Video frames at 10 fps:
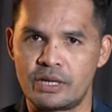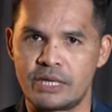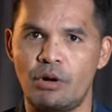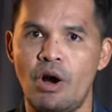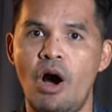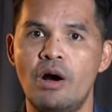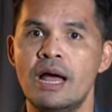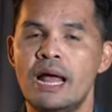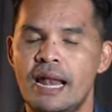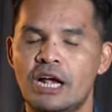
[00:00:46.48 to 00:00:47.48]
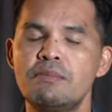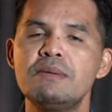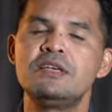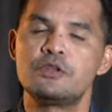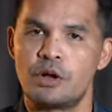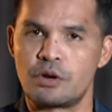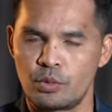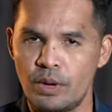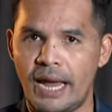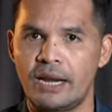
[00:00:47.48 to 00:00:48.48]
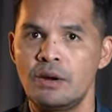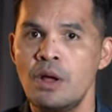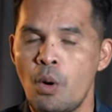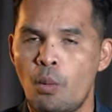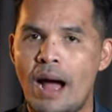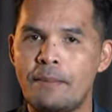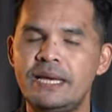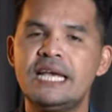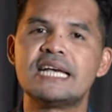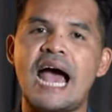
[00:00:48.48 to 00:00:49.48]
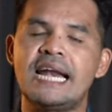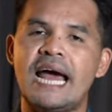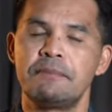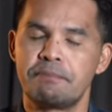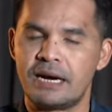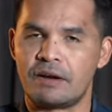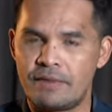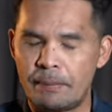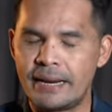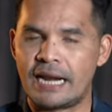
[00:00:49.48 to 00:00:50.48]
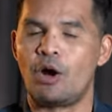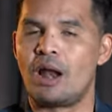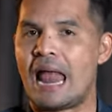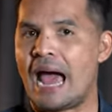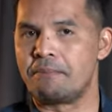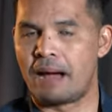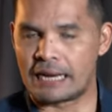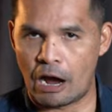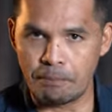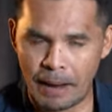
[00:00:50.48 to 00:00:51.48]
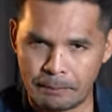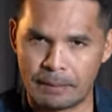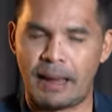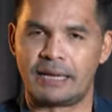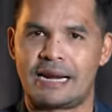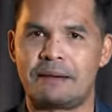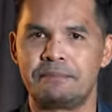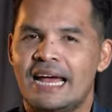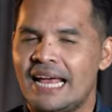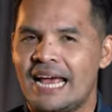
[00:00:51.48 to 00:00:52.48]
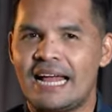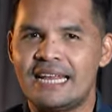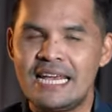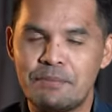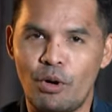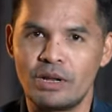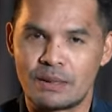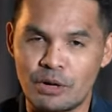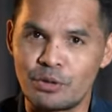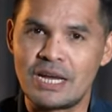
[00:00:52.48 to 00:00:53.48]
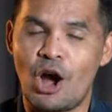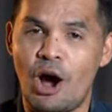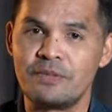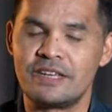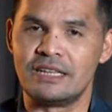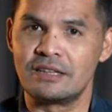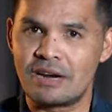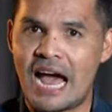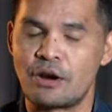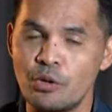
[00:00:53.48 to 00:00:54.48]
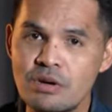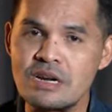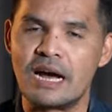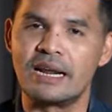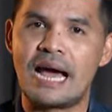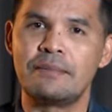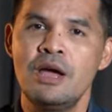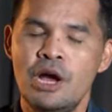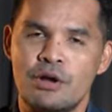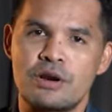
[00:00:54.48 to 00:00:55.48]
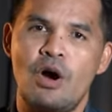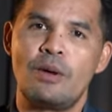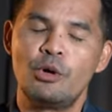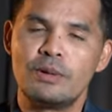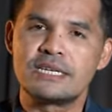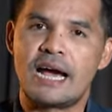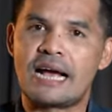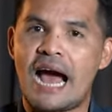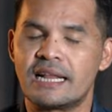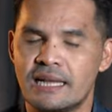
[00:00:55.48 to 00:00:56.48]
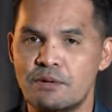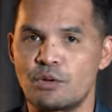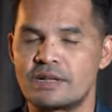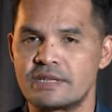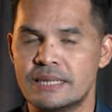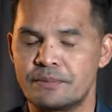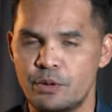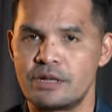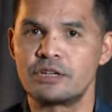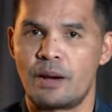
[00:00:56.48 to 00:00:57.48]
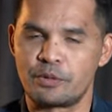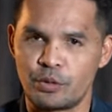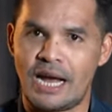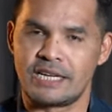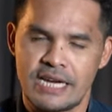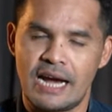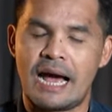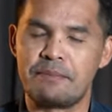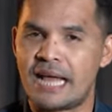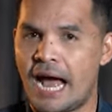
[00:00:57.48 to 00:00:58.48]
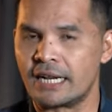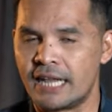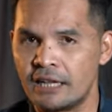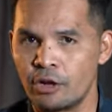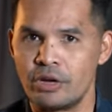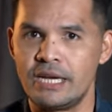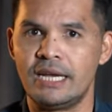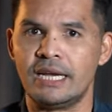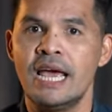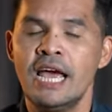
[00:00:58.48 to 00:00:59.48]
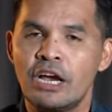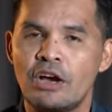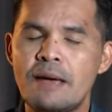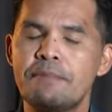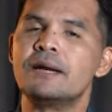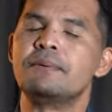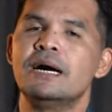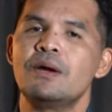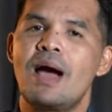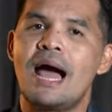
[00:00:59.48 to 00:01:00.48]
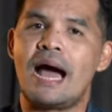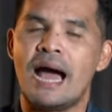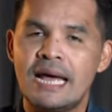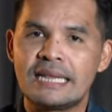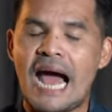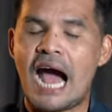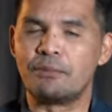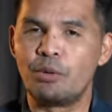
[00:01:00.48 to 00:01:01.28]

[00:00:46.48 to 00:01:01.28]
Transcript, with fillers: วนเกี่ยวข้อง และก็ไม่มีส่วนรู้เห็นว่าพี่ชายนั้นเปิดเว็บพนันออนไลน์มา9888ครับในขณะที่พลตำรวจตรีออมสินตรารุ่งเรืองนะครับรองผู้บัญชาการตำรวจสืบสวนสอบสวนอาชญากรรมทางเทคโนโลยี ก็ได้เปิดเผยว่าทาง